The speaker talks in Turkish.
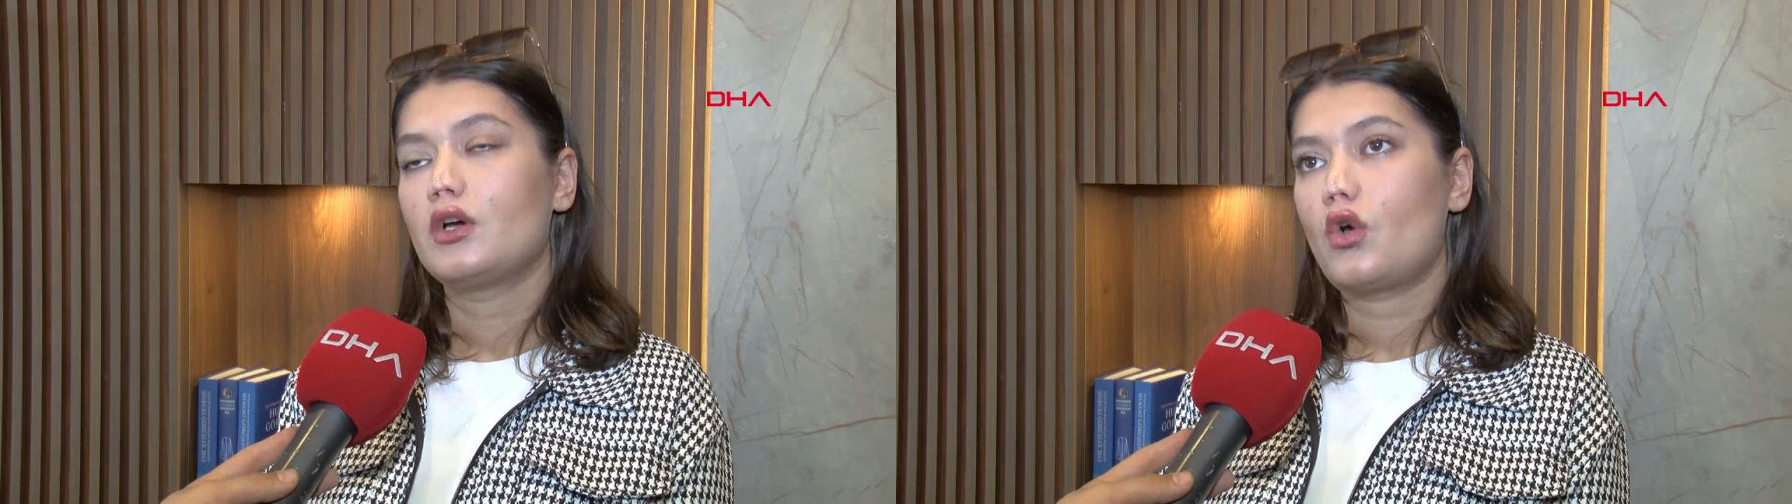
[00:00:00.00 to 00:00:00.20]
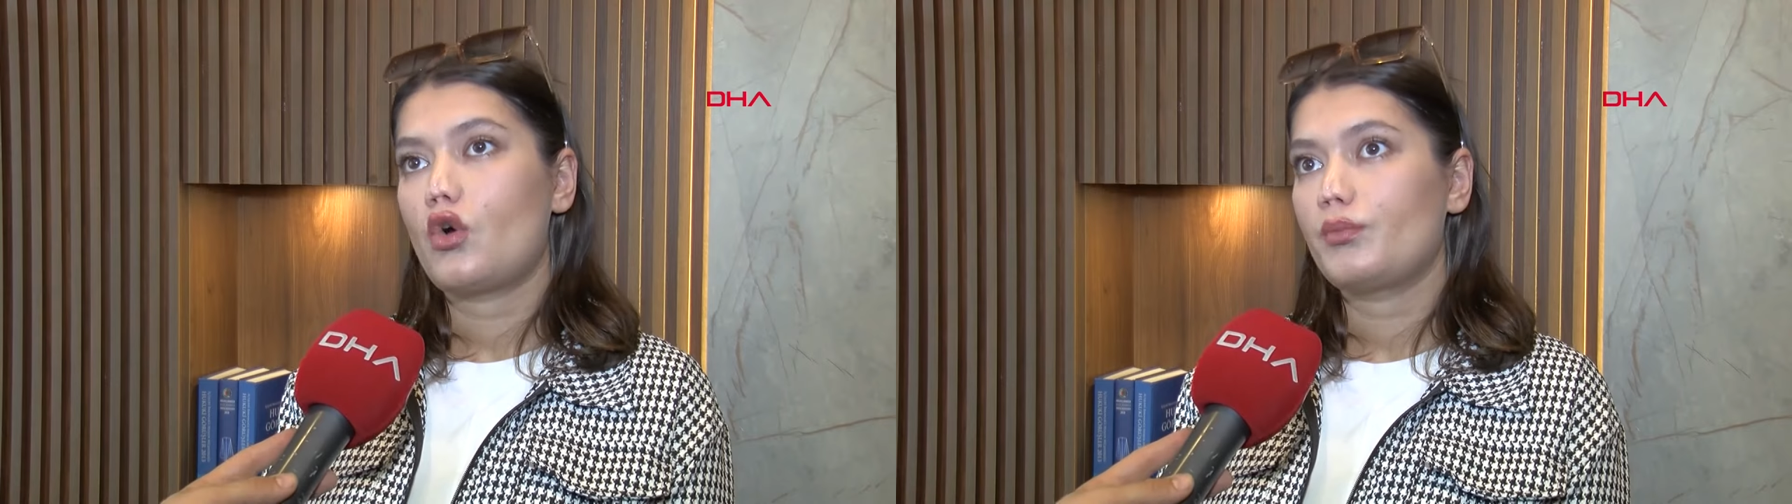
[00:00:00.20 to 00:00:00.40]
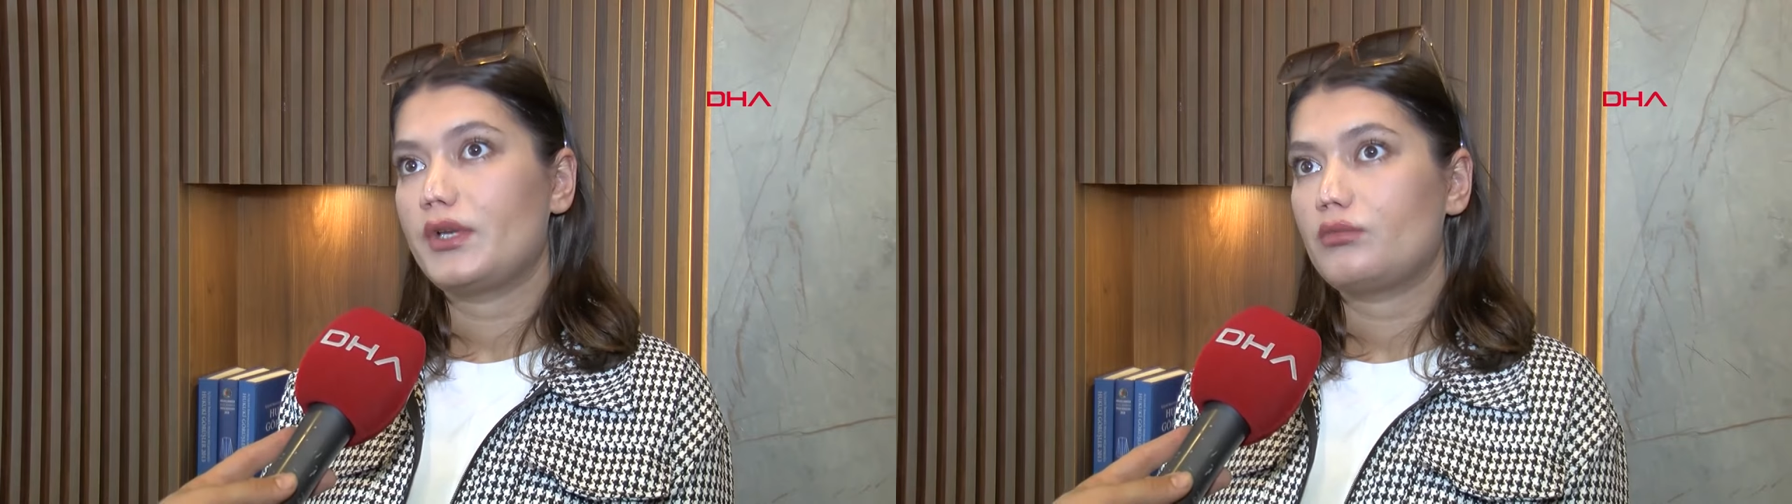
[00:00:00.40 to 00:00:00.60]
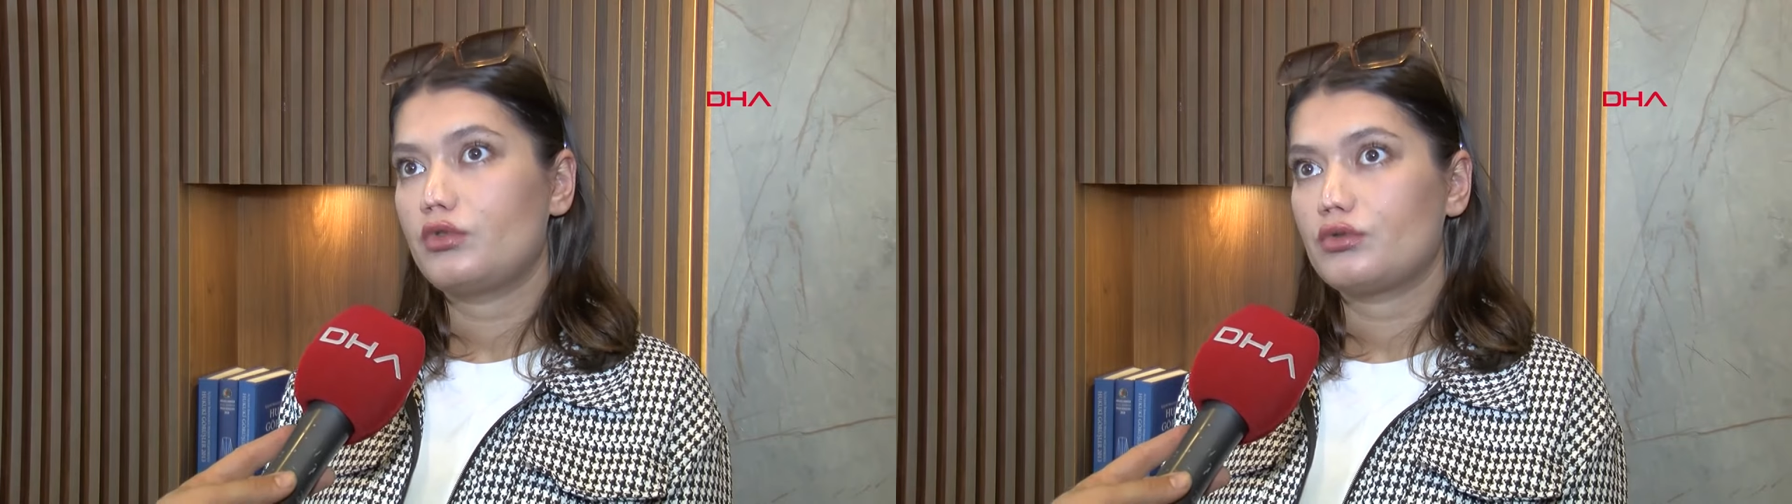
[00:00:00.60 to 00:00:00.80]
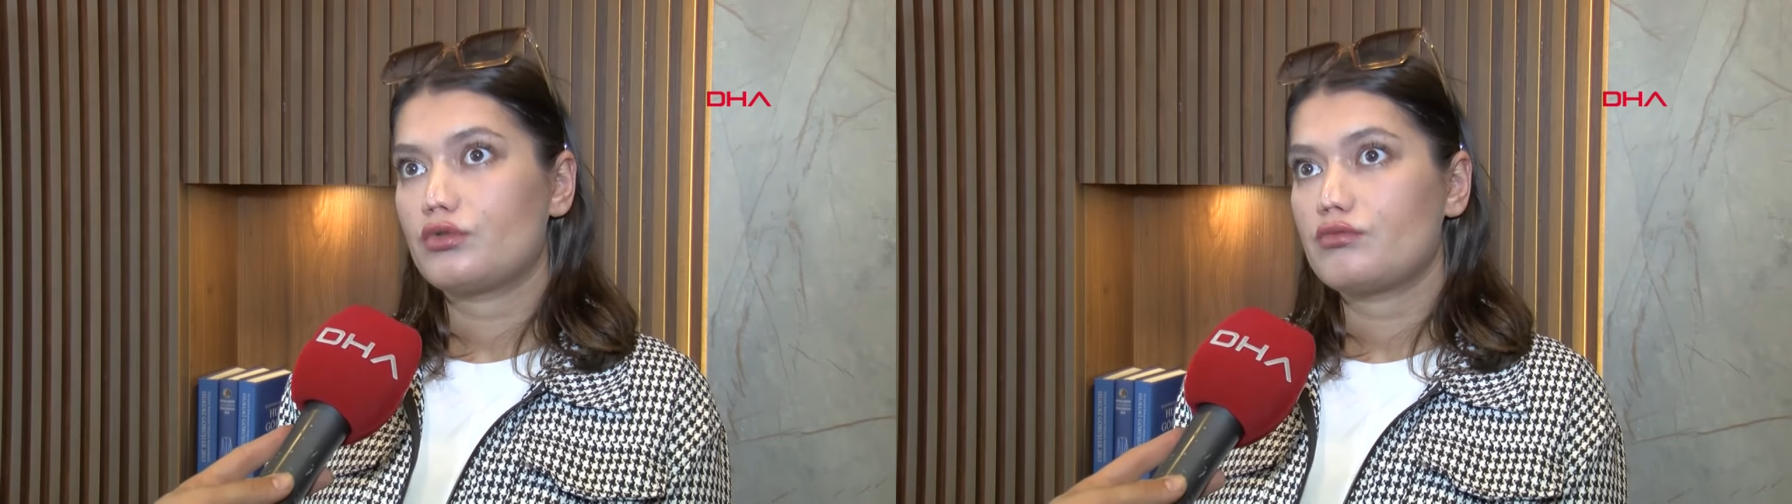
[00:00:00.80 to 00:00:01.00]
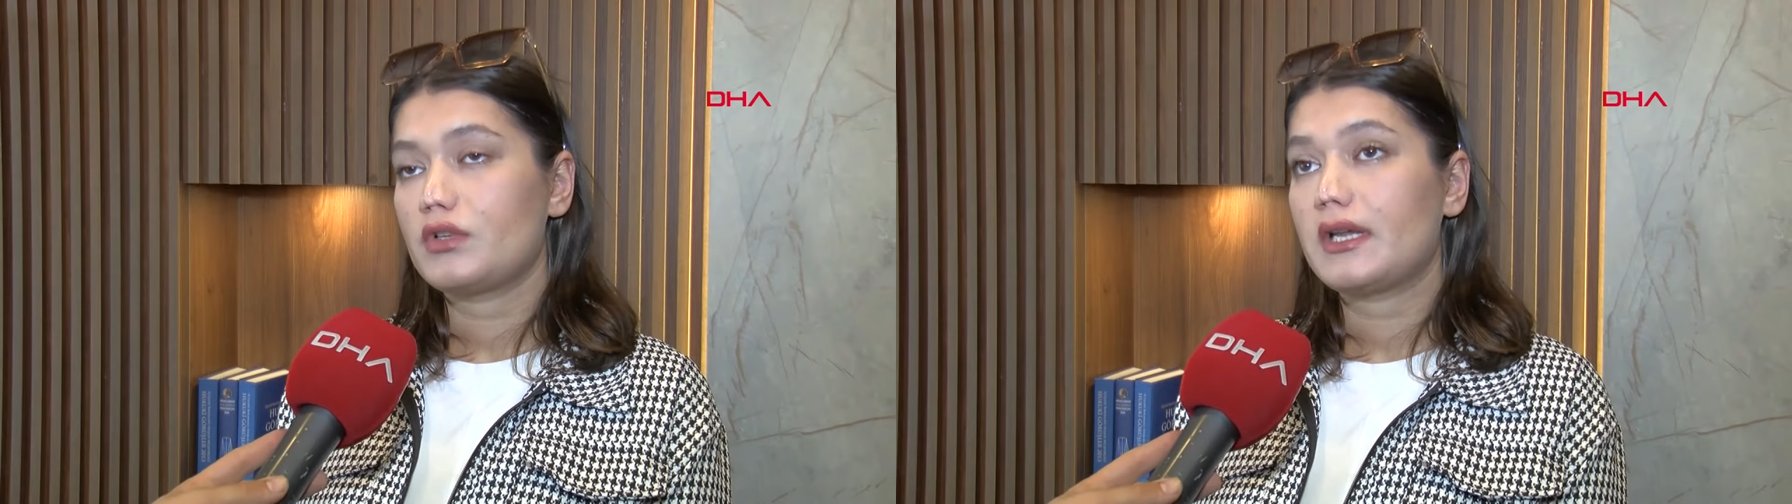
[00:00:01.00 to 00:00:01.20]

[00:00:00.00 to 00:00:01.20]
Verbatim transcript: komple burun ucunda